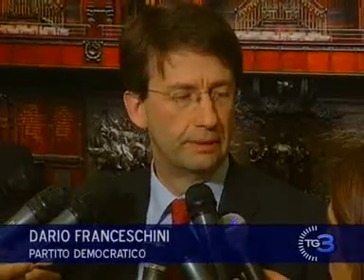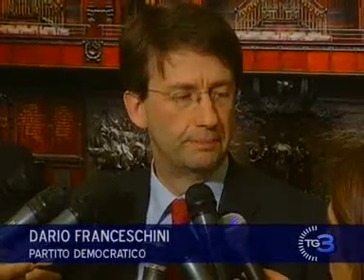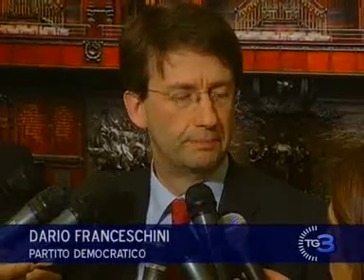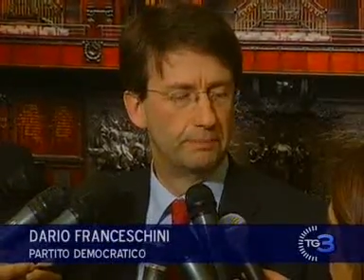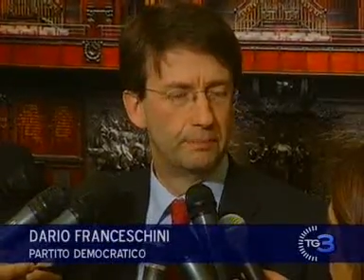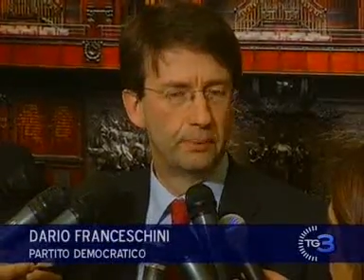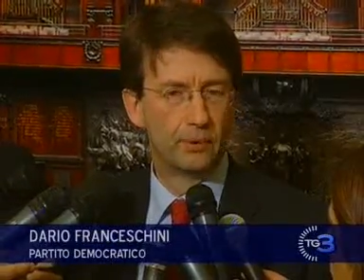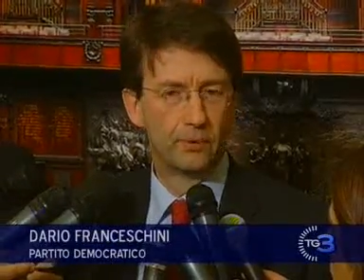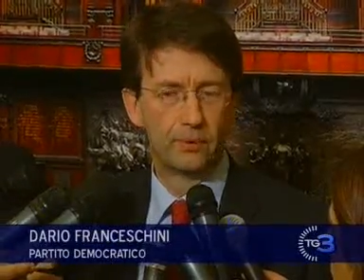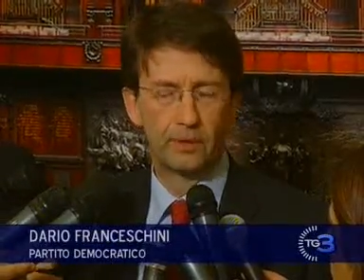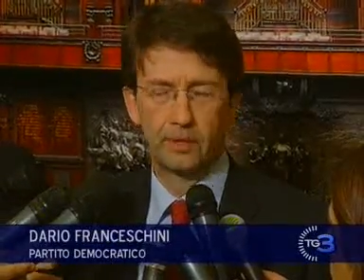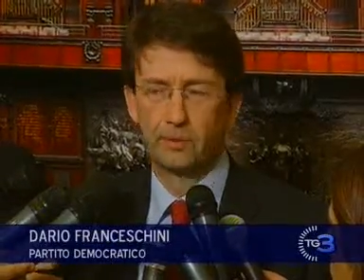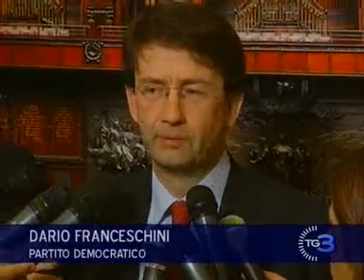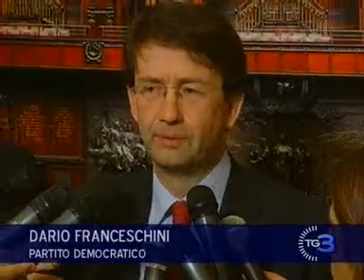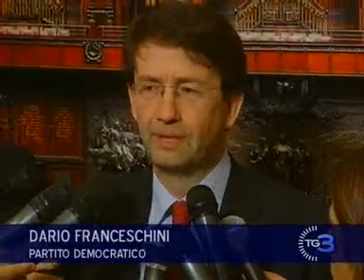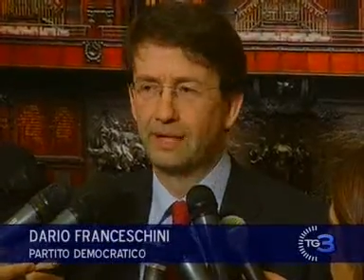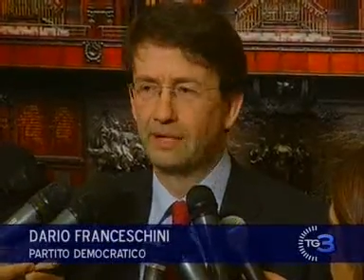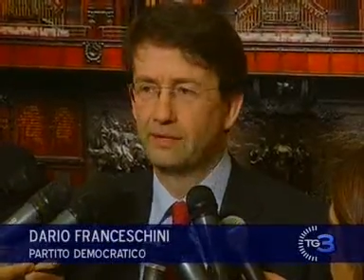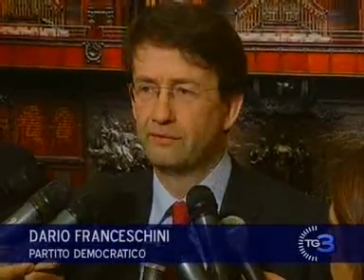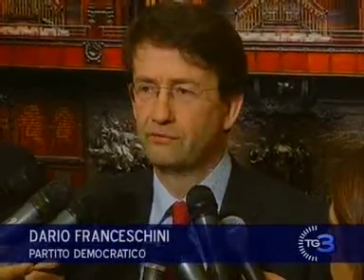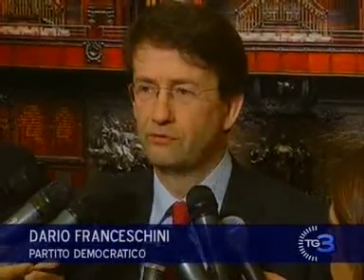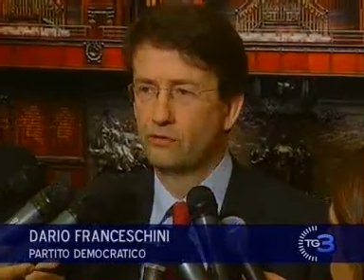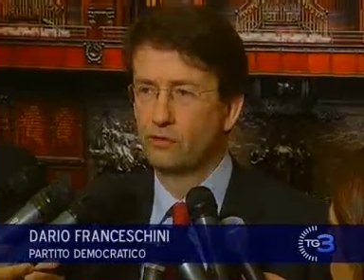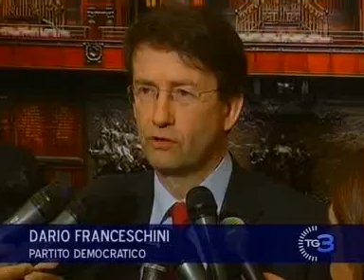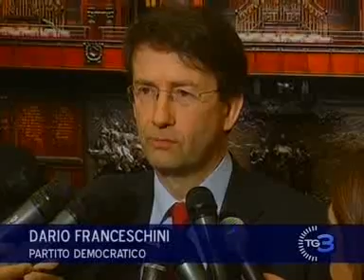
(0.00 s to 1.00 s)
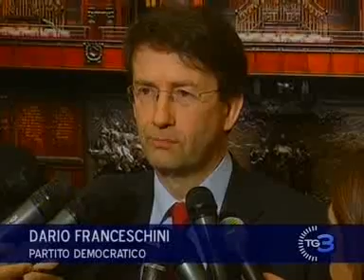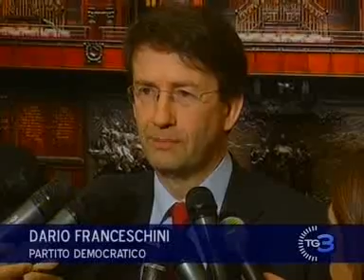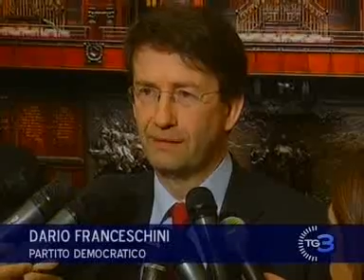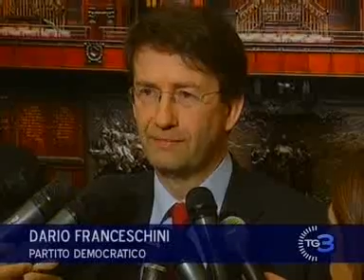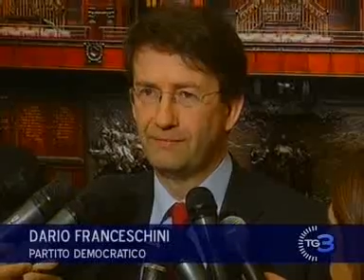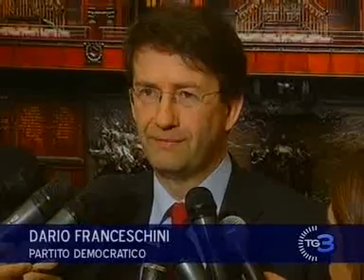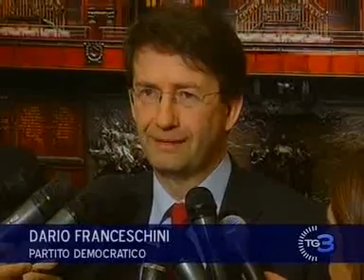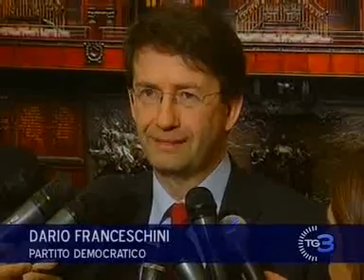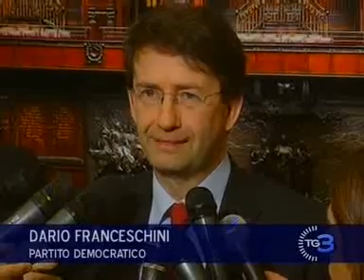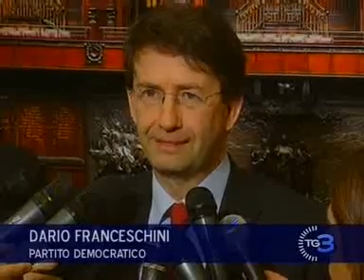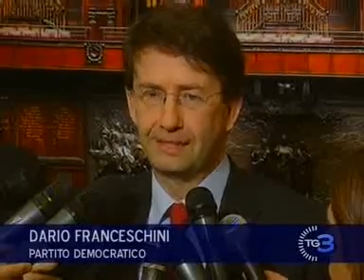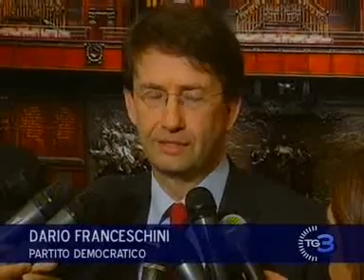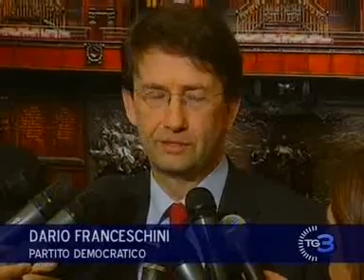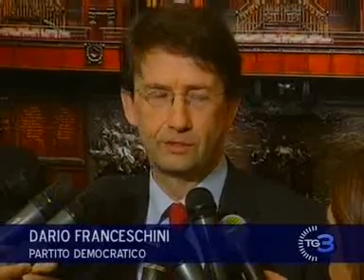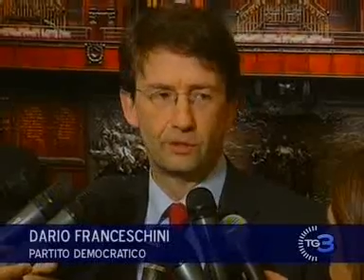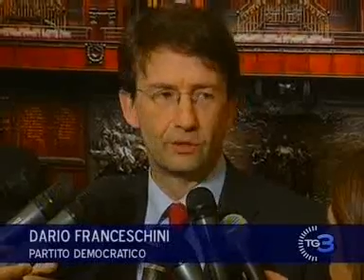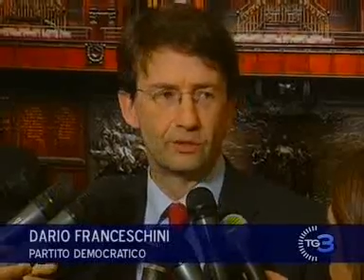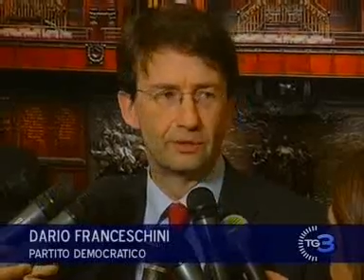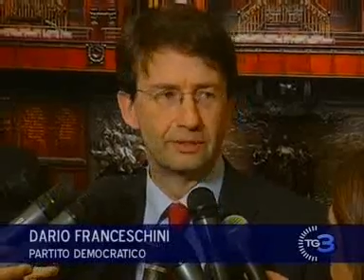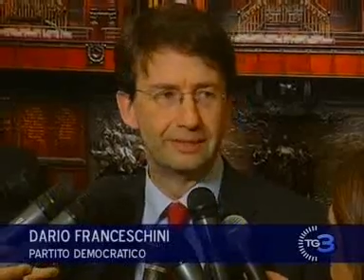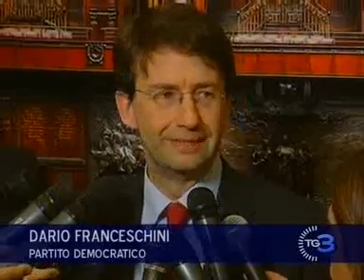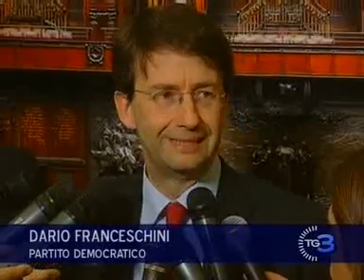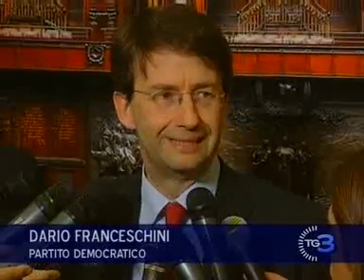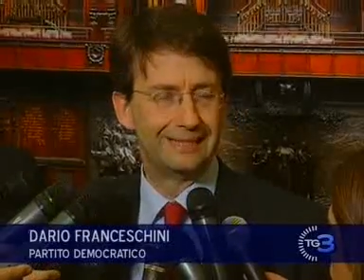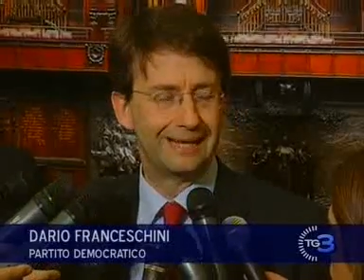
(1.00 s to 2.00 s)
imporre una riforma fatta solo
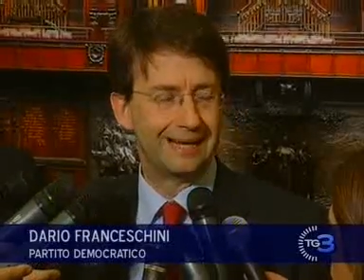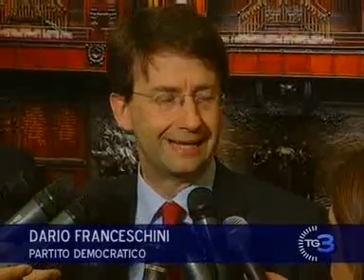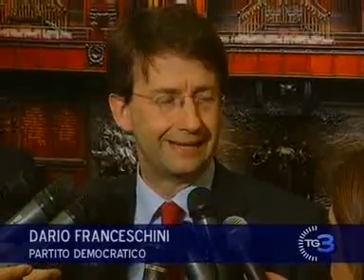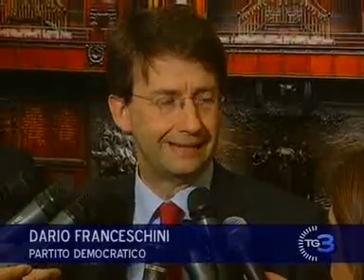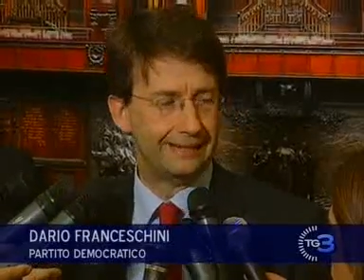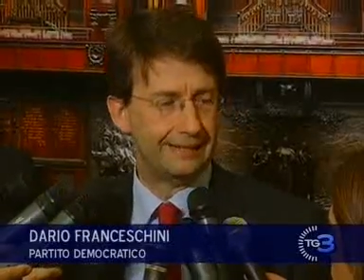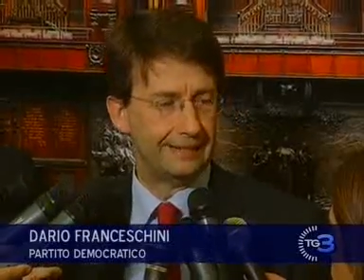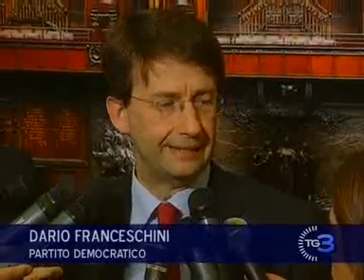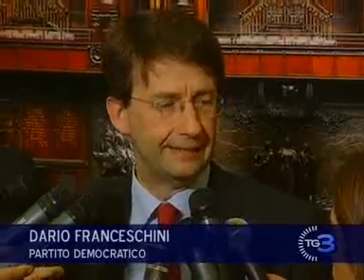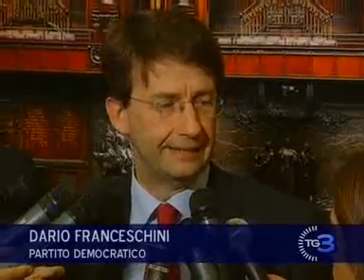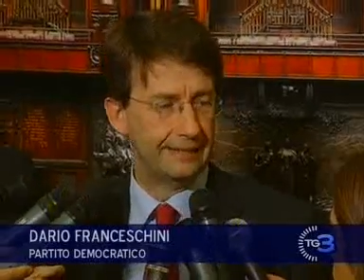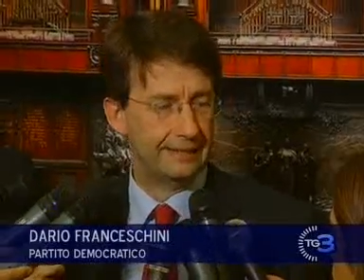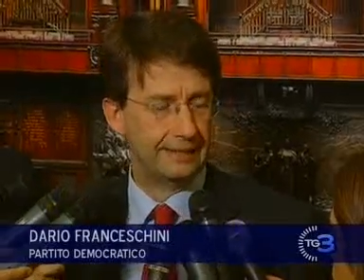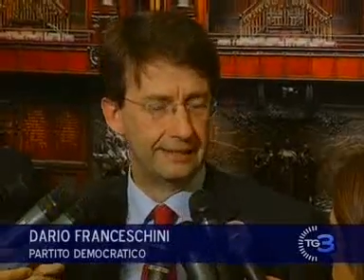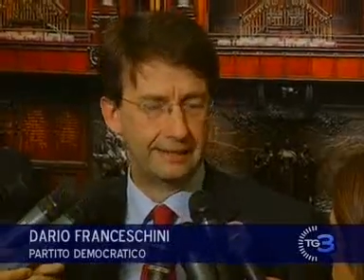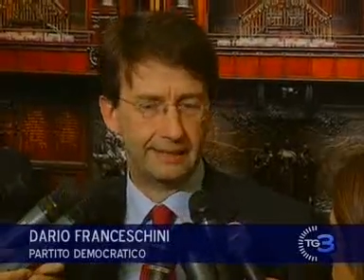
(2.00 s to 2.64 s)
di tagli